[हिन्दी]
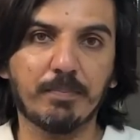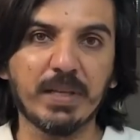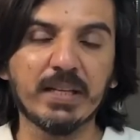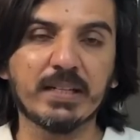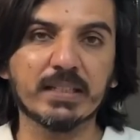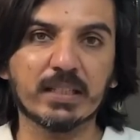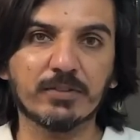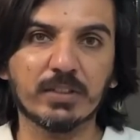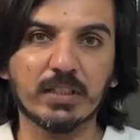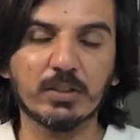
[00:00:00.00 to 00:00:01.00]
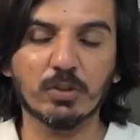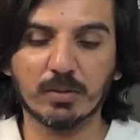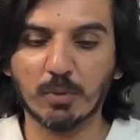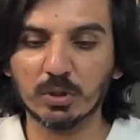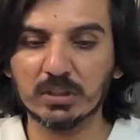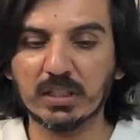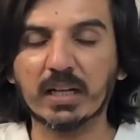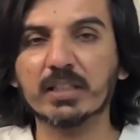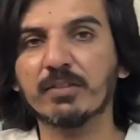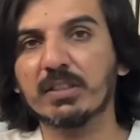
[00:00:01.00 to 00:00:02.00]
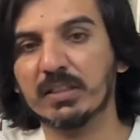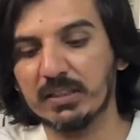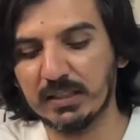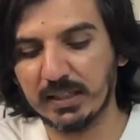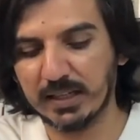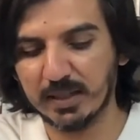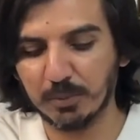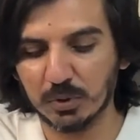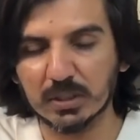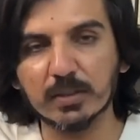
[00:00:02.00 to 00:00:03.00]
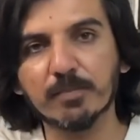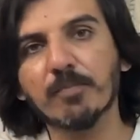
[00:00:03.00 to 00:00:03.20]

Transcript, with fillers: पीर की तरफ से जो एक बहुत ही ताकतवर शख्सियत है खैरपुर की